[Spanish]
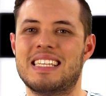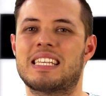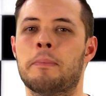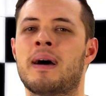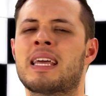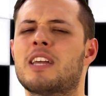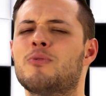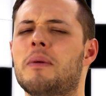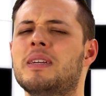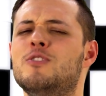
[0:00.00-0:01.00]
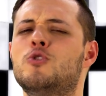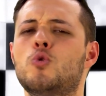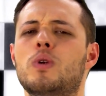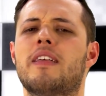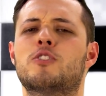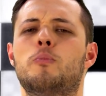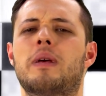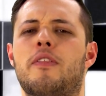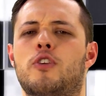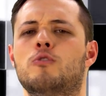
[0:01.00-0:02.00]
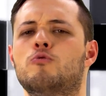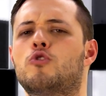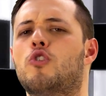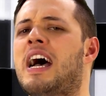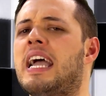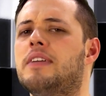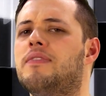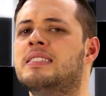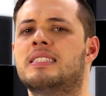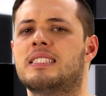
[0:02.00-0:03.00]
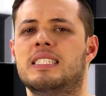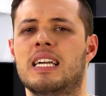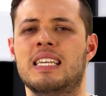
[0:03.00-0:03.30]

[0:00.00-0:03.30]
y se embarca en una aventura de superación, coraje y fantasía